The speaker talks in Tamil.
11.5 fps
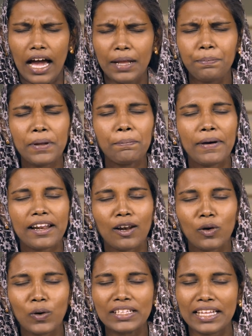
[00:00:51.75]
அன்பின்
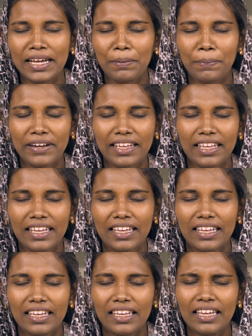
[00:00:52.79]
பரலோக தகப்பனே
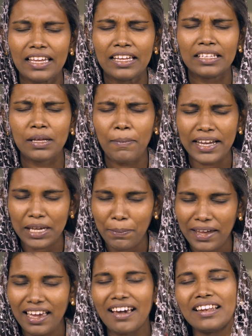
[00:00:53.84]
இந்த
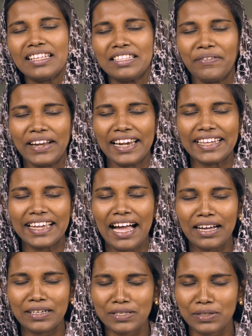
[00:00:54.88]
மகிமையான இந்த
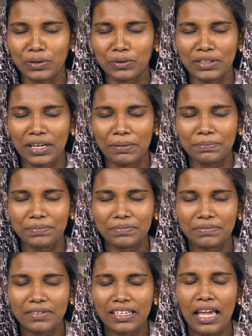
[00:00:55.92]
வேலைக்காக ஸ்தோத்திரம்
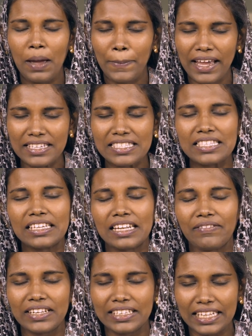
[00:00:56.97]

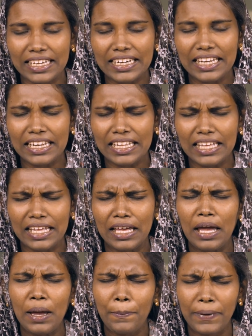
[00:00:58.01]
பேசுகிறவர் நீங்கள் அல்ல
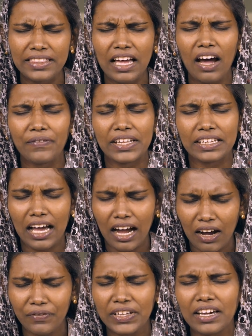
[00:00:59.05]
பிதாவின்
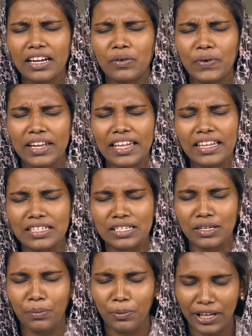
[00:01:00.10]
ஆவியானவரே என்று
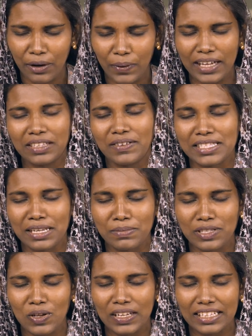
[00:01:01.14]
உடைய
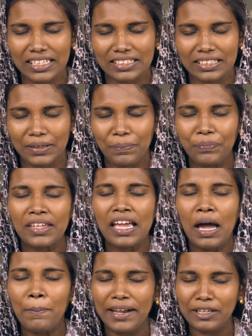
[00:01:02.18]
வேதவசனம் சொல்லுகிறது
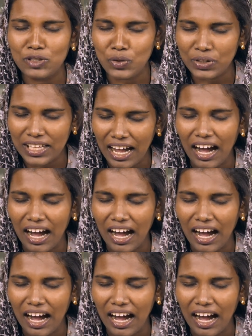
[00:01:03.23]
பரிசுத்த